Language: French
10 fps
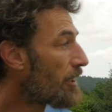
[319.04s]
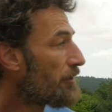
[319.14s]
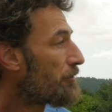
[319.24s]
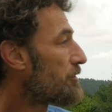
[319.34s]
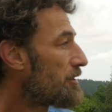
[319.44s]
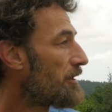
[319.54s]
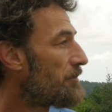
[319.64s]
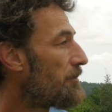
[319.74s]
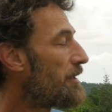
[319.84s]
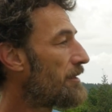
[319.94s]
qu'il arrive, il faut que je tienne
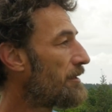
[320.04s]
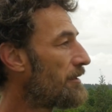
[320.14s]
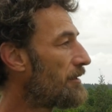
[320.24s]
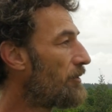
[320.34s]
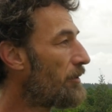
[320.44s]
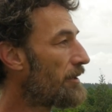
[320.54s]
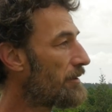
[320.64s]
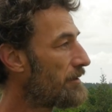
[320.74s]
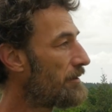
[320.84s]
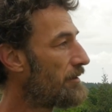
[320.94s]
mes bêtes euh, loin.
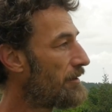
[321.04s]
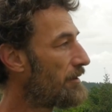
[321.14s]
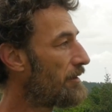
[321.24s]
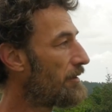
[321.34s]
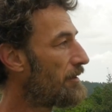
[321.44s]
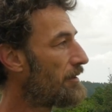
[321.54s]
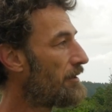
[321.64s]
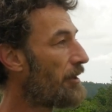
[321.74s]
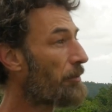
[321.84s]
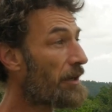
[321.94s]

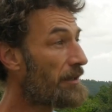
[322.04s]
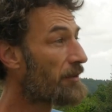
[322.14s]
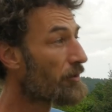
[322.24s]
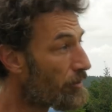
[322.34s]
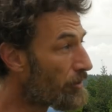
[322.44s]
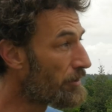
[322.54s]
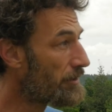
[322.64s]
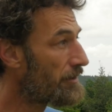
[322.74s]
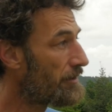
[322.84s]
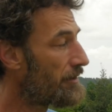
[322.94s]
Et après, d'être haut,
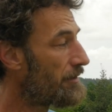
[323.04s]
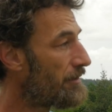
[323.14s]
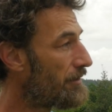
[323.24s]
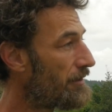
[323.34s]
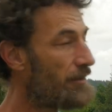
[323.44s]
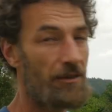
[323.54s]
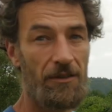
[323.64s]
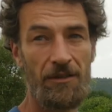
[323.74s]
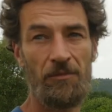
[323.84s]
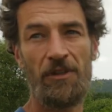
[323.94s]

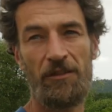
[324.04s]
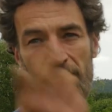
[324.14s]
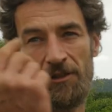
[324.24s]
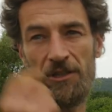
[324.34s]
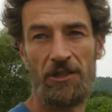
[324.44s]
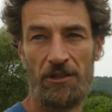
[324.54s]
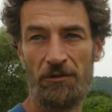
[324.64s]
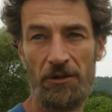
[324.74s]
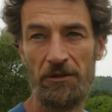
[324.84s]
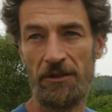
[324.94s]
il euh, bah, faut aller chercher les
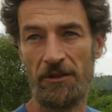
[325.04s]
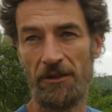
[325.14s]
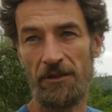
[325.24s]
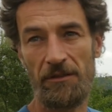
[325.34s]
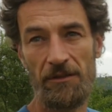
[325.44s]
fruits aussi. Quoi.